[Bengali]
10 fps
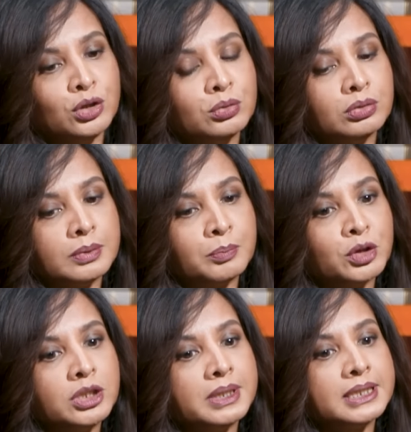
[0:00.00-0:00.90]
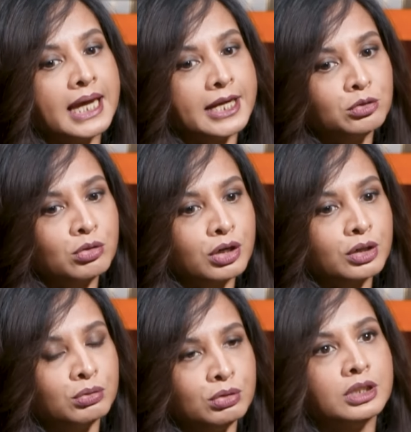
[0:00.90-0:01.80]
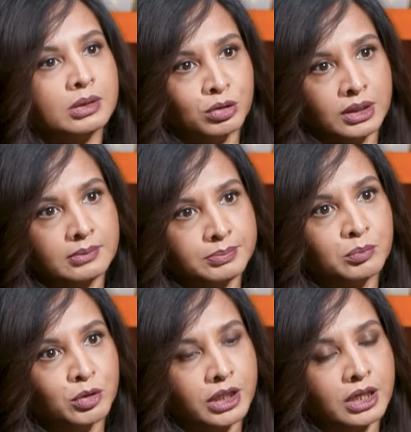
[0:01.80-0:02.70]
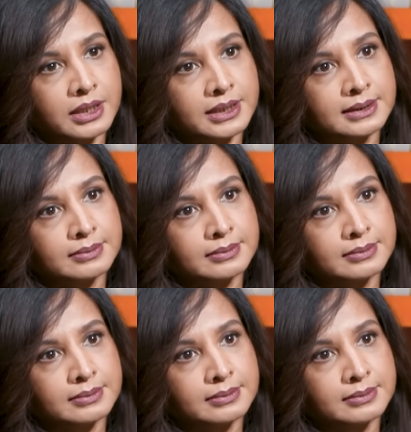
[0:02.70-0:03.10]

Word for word: তো প্রতিবাদ কেন করা হলো না বলে আপনি মনে করেন